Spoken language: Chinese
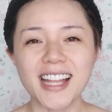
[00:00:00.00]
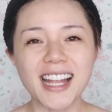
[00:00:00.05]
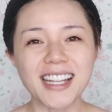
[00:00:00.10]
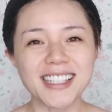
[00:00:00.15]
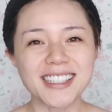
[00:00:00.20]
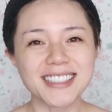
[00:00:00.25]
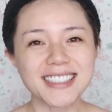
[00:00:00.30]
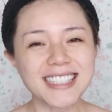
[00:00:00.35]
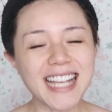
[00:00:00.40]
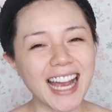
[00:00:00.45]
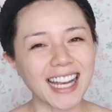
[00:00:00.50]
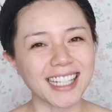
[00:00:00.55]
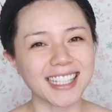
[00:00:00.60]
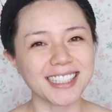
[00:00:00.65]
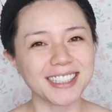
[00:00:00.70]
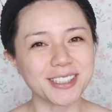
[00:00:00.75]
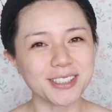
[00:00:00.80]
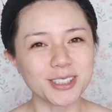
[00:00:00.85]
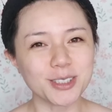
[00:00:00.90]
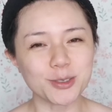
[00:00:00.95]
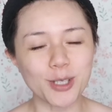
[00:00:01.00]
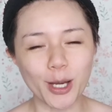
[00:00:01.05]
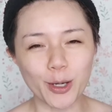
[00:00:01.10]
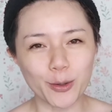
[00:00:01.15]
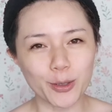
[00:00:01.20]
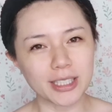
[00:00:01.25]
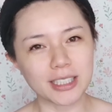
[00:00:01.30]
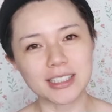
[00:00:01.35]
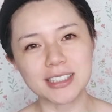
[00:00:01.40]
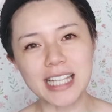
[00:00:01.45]
它的价格就是专
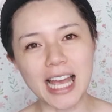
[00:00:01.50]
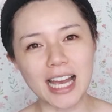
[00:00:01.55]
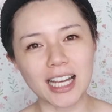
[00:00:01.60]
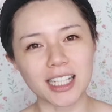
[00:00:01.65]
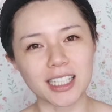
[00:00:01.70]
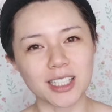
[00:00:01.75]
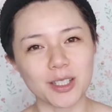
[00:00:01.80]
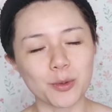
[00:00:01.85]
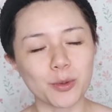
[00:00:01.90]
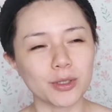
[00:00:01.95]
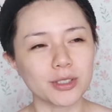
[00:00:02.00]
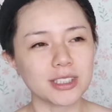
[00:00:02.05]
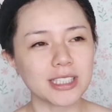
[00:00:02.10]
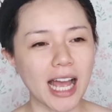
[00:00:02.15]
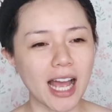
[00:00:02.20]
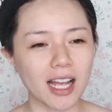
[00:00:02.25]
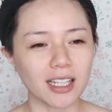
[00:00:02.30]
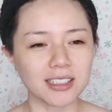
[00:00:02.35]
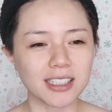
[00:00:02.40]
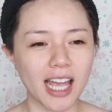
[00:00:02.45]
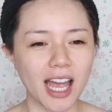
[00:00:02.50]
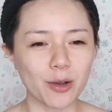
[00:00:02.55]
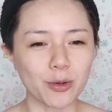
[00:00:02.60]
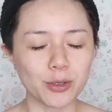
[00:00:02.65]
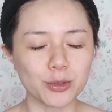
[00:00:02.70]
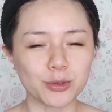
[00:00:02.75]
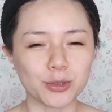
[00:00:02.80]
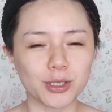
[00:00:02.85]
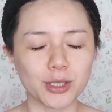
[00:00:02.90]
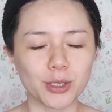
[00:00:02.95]
柜的价格。我常常
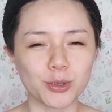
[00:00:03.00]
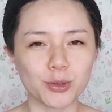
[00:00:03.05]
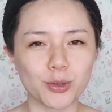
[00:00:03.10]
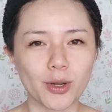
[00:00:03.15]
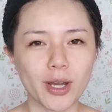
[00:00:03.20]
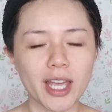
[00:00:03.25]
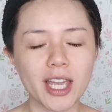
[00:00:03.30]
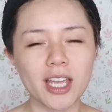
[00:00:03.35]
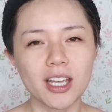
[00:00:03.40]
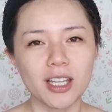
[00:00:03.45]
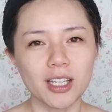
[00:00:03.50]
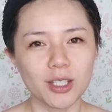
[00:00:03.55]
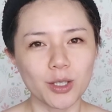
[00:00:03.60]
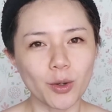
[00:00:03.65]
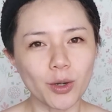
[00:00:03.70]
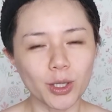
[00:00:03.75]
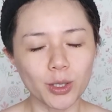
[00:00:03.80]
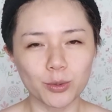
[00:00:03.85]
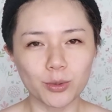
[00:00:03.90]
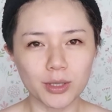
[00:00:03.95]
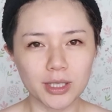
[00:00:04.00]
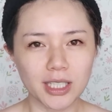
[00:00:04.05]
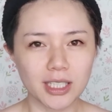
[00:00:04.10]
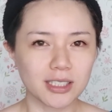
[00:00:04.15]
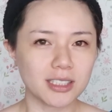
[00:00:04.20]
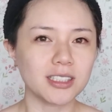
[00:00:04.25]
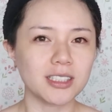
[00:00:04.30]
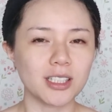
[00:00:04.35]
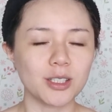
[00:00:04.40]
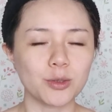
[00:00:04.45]
会觉得说，哎，有很多
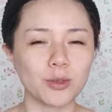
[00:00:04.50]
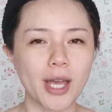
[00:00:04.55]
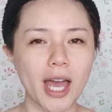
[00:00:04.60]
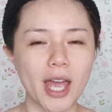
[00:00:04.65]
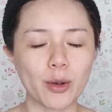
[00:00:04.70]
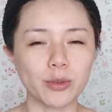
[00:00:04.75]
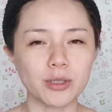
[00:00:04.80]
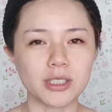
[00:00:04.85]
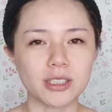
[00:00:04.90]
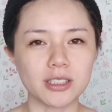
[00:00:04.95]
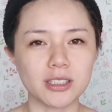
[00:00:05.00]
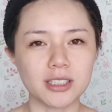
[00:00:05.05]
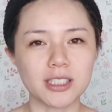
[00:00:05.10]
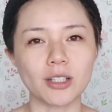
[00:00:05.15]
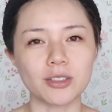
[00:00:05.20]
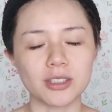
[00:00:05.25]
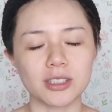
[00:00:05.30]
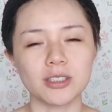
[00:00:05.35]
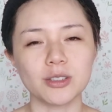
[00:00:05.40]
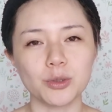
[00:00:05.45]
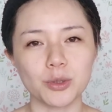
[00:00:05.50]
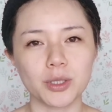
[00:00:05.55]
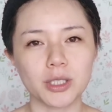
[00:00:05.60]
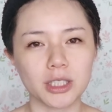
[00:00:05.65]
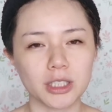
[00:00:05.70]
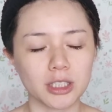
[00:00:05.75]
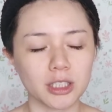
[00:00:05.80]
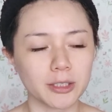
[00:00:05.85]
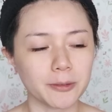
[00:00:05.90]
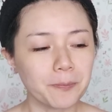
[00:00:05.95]
年轻的女孩或者是小资女，
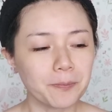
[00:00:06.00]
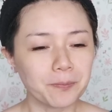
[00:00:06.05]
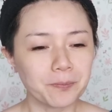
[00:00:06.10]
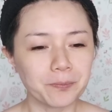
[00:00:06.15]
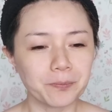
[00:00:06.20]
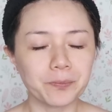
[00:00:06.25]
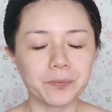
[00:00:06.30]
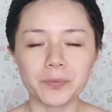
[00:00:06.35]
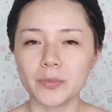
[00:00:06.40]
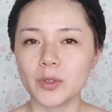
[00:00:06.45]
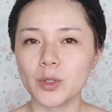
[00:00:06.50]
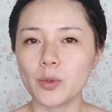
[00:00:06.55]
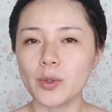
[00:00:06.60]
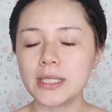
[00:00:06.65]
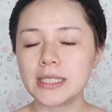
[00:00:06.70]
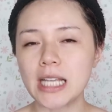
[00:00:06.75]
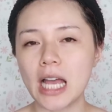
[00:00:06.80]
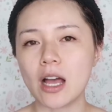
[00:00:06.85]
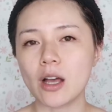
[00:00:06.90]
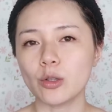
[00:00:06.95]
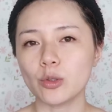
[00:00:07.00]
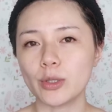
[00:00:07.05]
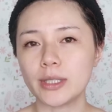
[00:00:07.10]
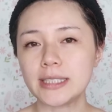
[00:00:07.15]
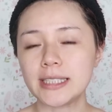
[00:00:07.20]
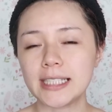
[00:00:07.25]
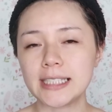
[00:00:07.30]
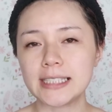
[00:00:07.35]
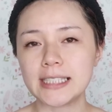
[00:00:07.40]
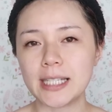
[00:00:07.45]
可能嗯会想要
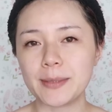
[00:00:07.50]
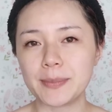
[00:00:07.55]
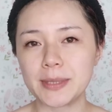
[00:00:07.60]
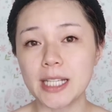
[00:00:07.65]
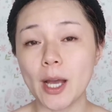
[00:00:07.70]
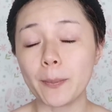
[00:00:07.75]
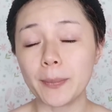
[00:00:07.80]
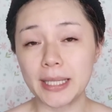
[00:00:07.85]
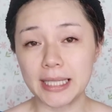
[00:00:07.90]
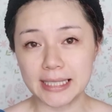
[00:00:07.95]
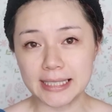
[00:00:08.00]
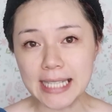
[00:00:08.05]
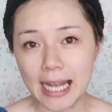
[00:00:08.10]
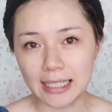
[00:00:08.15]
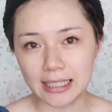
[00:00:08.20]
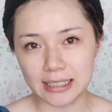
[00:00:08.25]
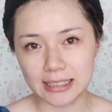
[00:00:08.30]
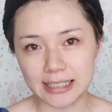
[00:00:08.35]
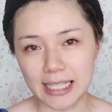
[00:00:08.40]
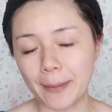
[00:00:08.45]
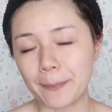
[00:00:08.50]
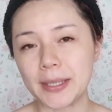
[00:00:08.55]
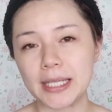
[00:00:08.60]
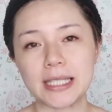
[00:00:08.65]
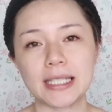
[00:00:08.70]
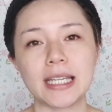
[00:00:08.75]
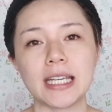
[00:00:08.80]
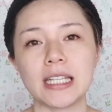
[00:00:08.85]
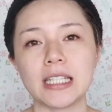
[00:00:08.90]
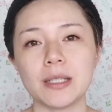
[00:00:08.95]
推荐一些比较平价的商
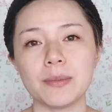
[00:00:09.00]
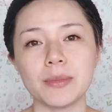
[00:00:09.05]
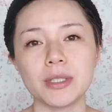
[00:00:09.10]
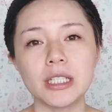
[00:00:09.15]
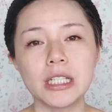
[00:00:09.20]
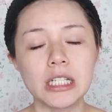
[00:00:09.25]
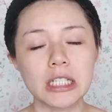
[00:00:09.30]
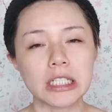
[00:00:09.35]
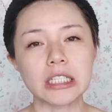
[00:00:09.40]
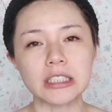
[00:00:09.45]
品给你们。